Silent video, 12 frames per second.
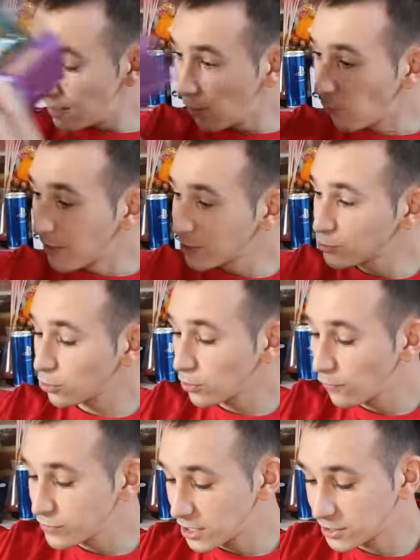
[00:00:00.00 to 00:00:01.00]
Alors bien sûr,
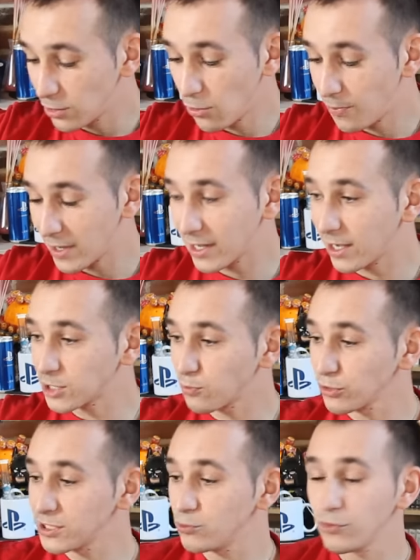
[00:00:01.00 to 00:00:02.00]
quand vous achetez le pack Crash
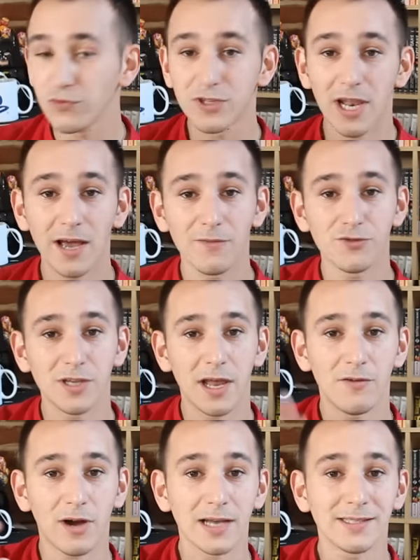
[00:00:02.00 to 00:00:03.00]
Bandicoot, vous allez,
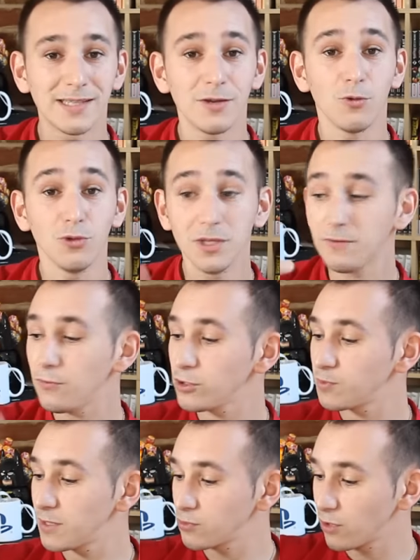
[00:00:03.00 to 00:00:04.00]
avoir accès au niveau
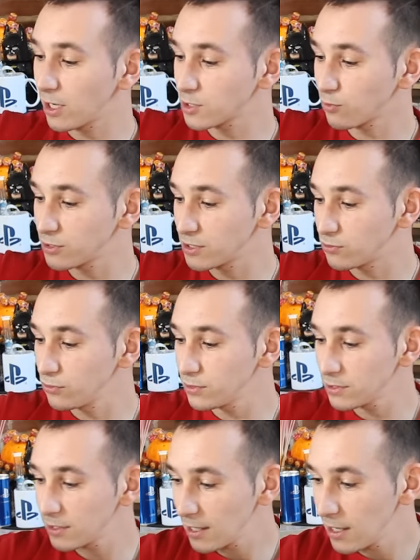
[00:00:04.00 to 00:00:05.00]
spécial Crash Bandicoot.
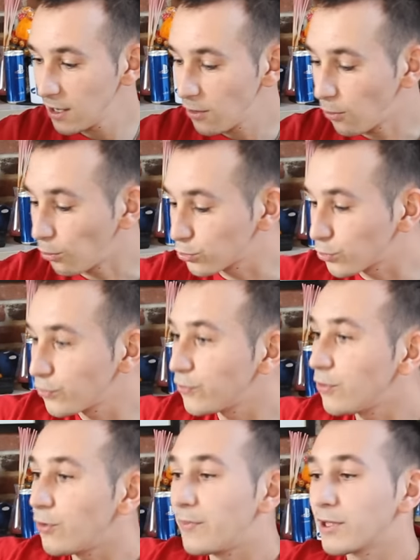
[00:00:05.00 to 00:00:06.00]
On trouve
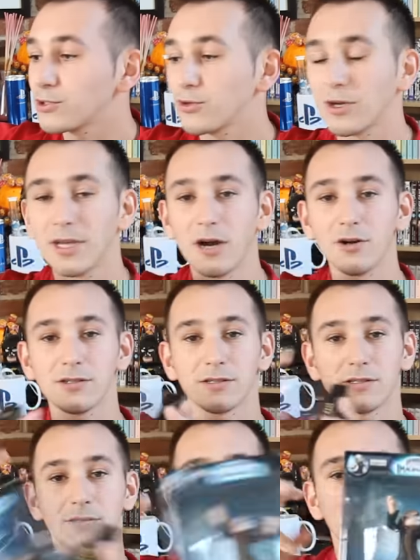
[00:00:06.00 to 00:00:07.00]
euh, bien sûr
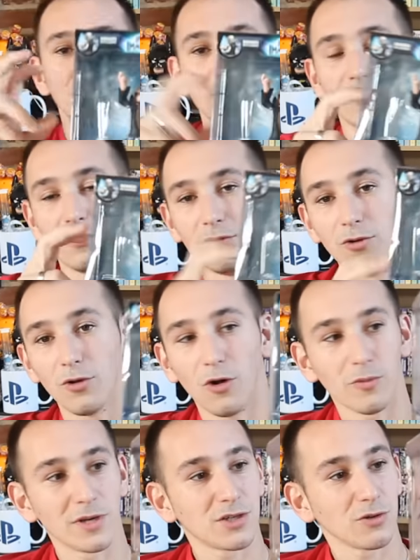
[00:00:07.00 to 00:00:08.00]
Chaos, le
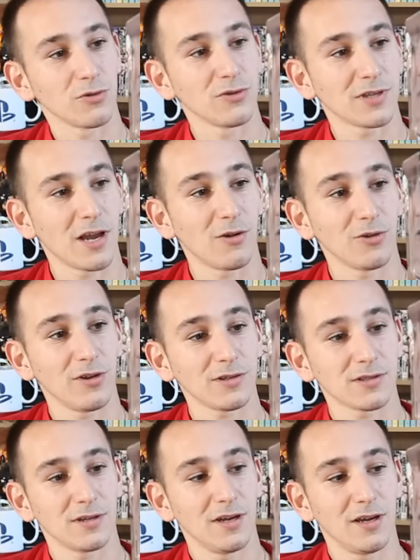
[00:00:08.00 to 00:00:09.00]
grand méchant de
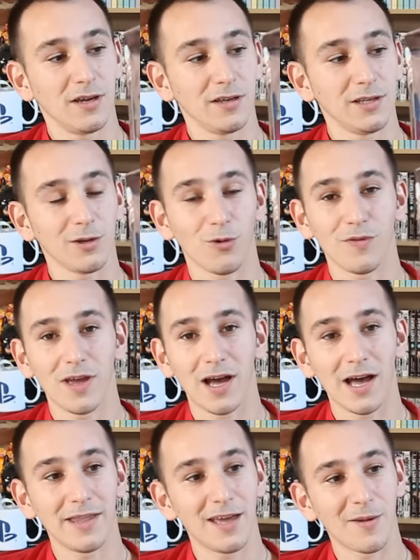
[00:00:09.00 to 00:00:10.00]
Skylanders, qui revient
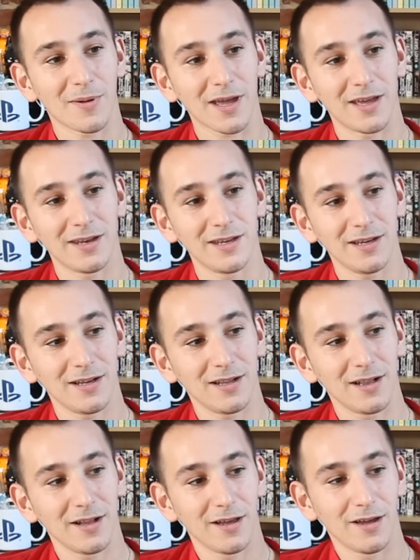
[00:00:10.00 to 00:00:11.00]
année après année,
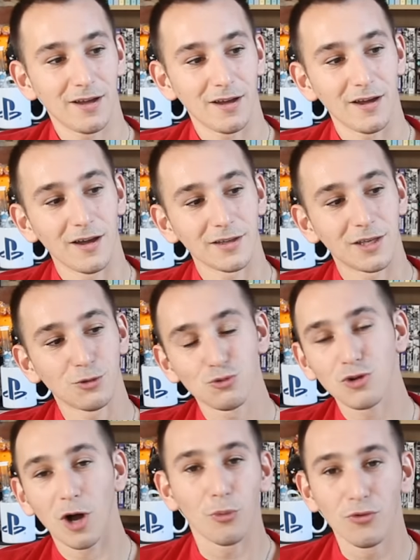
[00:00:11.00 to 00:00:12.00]
euh, qui est
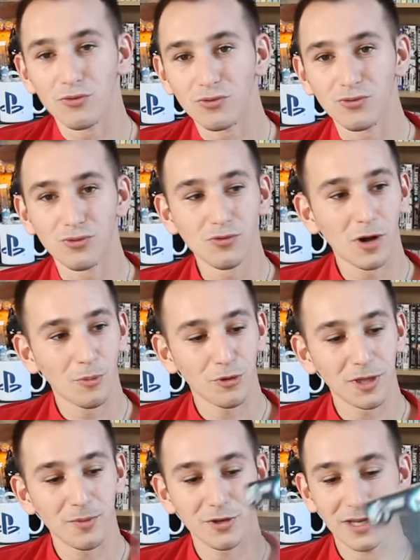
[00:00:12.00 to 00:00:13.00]
toujours un peu foufou, un
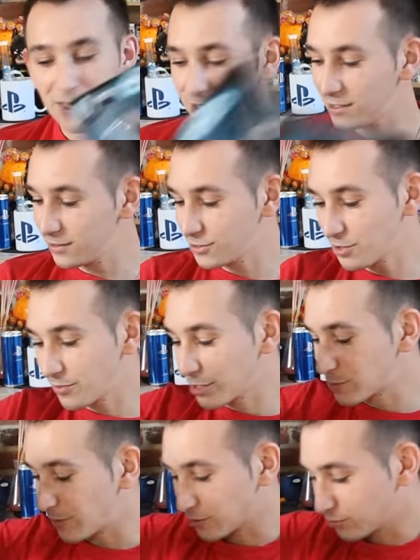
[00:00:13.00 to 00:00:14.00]
peu démoniaque. J'aime
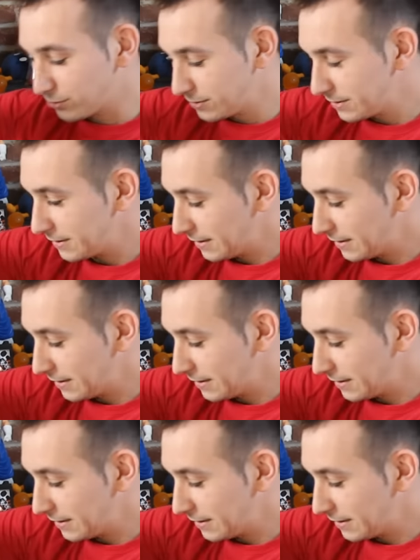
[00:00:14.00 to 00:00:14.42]
bien ce perso.